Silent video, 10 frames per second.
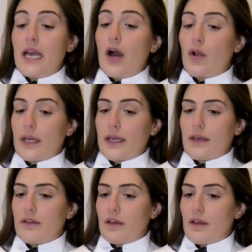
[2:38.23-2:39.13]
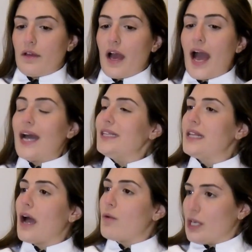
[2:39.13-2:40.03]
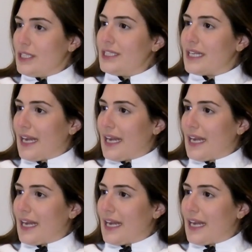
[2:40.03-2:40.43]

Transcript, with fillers: اوكي احد القوانين